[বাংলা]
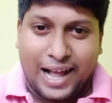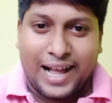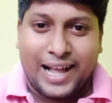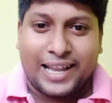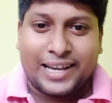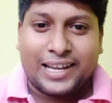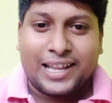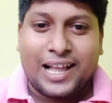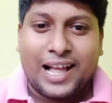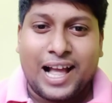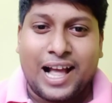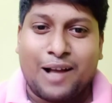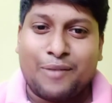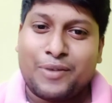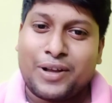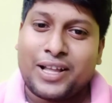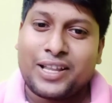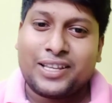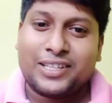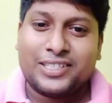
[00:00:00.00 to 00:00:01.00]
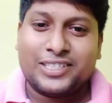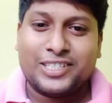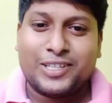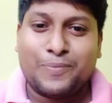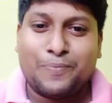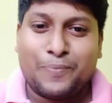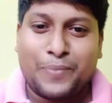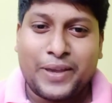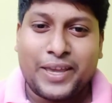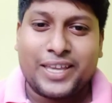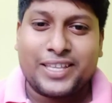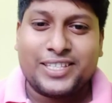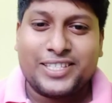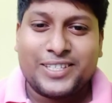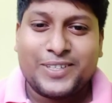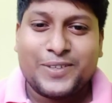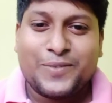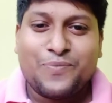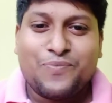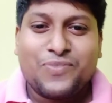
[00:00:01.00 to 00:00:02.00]
আর আমার যে
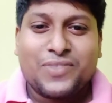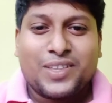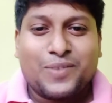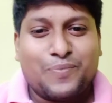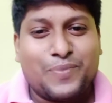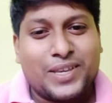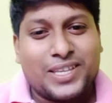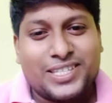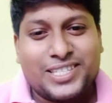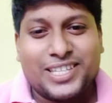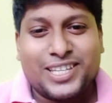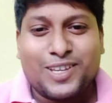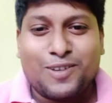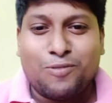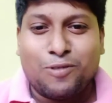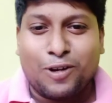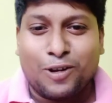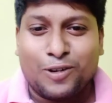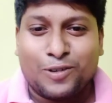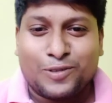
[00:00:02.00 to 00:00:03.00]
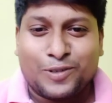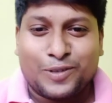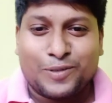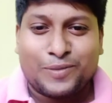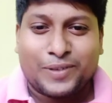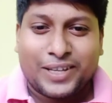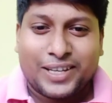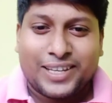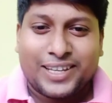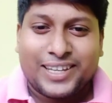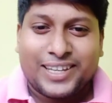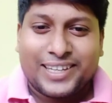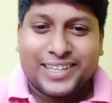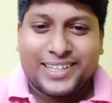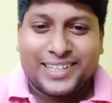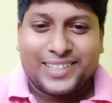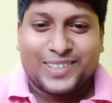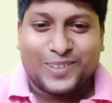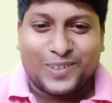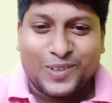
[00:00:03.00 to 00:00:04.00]
পেজ পেজটিকে ফলো করবেন
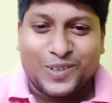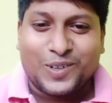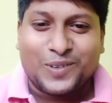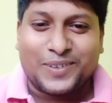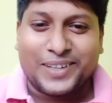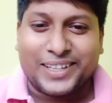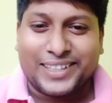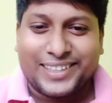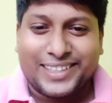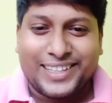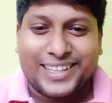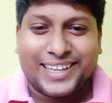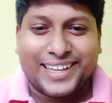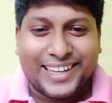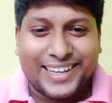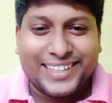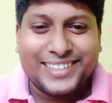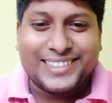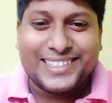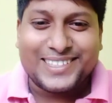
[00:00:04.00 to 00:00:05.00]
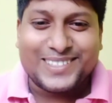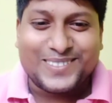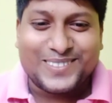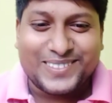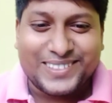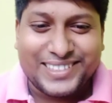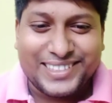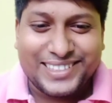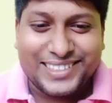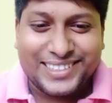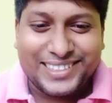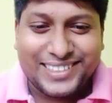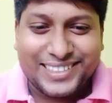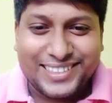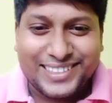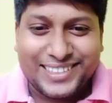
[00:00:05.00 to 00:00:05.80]
ধন্যবাদ এখানেই শেষ করছি